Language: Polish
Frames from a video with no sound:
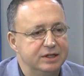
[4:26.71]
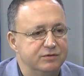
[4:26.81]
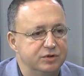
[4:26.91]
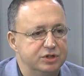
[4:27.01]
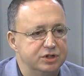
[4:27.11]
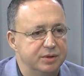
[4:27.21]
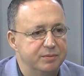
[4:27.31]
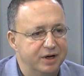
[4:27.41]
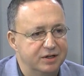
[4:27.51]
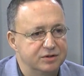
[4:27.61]
w Olsztynie
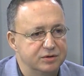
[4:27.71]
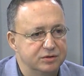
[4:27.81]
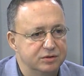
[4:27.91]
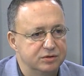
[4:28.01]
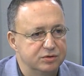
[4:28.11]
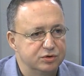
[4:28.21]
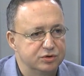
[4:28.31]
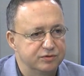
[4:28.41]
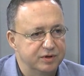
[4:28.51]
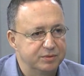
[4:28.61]
bardzo
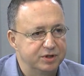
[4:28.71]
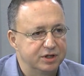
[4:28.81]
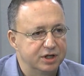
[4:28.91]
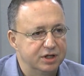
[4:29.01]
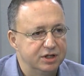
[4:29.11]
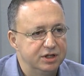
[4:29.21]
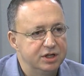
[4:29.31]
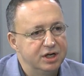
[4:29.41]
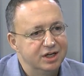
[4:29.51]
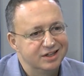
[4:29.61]
dużą fabrykę i
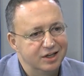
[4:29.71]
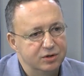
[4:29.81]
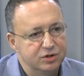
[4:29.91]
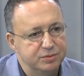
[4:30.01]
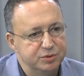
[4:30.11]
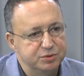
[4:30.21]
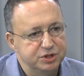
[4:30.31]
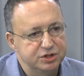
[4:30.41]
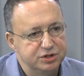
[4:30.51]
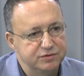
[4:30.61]
tego typu
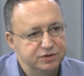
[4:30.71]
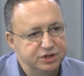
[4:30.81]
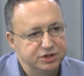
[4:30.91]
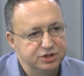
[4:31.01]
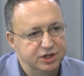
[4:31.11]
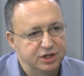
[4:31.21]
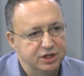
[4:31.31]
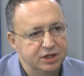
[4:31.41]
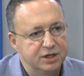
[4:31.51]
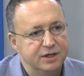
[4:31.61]
przedsięwzięcia
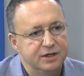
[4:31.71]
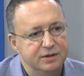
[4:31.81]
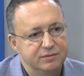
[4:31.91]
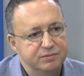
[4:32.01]
y,